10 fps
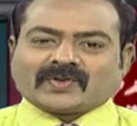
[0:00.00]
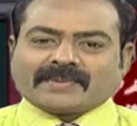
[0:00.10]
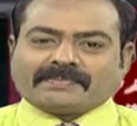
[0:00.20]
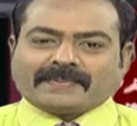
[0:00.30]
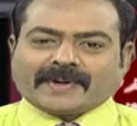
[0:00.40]

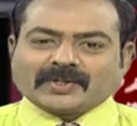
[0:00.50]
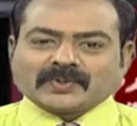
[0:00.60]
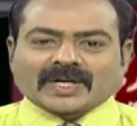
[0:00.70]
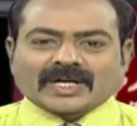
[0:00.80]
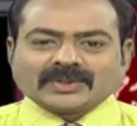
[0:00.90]
రెప్పపాటు
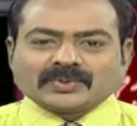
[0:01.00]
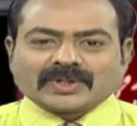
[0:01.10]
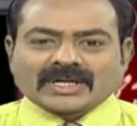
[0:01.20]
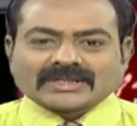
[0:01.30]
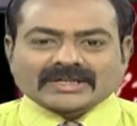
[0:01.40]
కాలం
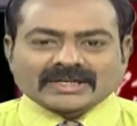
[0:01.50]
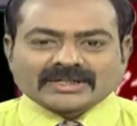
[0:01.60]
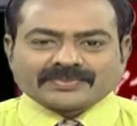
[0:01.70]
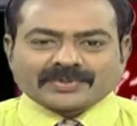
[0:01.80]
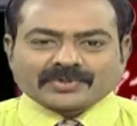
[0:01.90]
కూడా
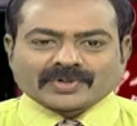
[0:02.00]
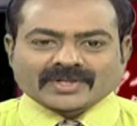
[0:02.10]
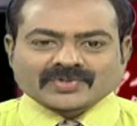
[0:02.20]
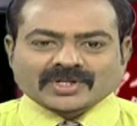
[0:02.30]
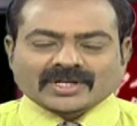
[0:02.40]
కరెంటు
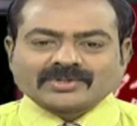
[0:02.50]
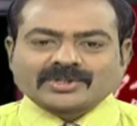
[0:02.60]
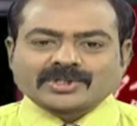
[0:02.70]
పోకుండా చర్యలు